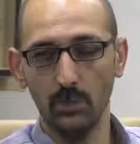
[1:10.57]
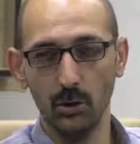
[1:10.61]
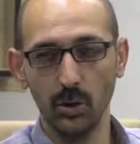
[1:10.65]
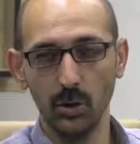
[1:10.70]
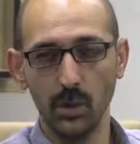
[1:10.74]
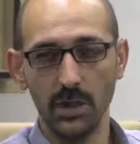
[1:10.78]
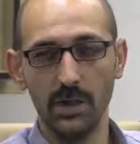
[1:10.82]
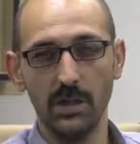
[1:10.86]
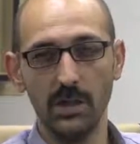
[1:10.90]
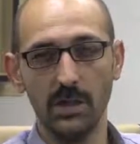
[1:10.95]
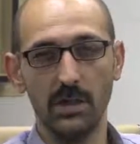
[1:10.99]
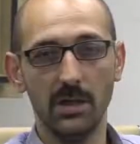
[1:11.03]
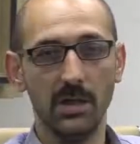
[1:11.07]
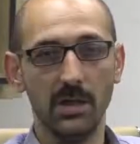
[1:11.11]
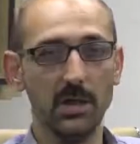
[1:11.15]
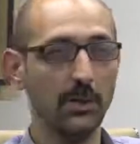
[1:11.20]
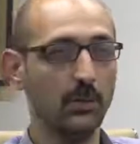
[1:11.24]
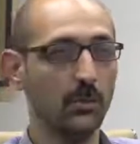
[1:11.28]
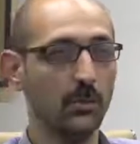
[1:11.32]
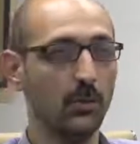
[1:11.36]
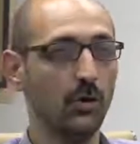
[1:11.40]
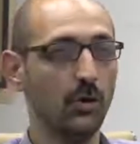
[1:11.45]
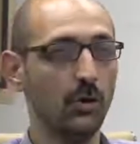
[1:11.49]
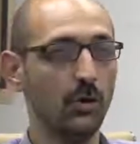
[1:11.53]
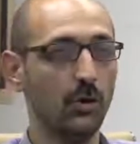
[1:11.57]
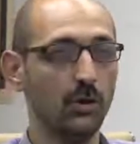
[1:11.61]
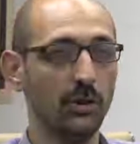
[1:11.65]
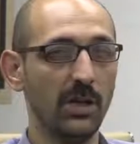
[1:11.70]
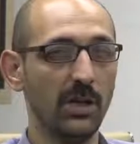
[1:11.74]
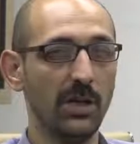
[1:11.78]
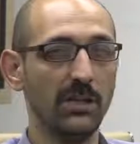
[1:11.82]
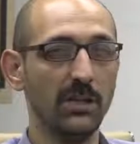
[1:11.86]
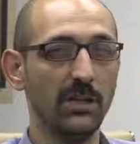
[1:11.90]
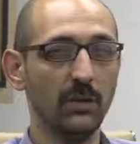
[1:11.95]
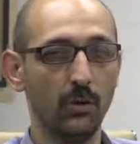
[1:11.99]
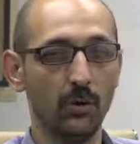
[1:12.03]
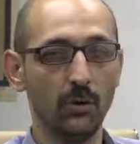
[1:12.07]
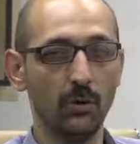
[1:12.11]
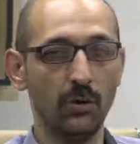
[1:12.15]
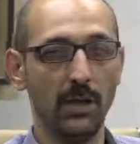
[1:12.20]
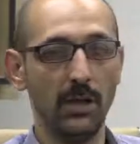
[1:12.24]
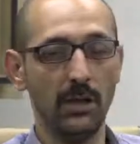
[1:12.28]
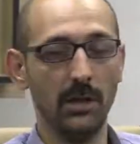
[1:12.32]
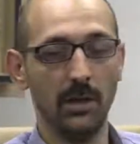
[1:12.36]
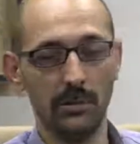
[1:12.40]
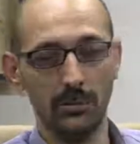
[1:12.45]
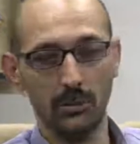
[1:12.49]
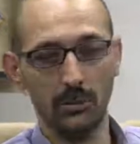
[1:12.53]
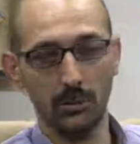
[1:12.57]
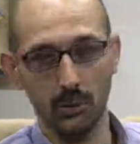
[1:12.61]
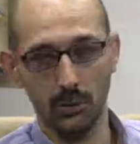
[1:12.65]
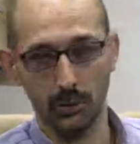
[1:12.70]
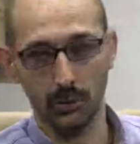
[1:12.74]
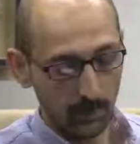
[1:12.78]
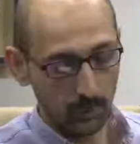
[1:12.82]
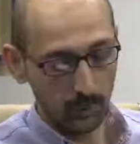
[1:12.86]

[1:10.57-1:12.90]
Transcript: Bu şiirini gidip noterden onaylatıyordu.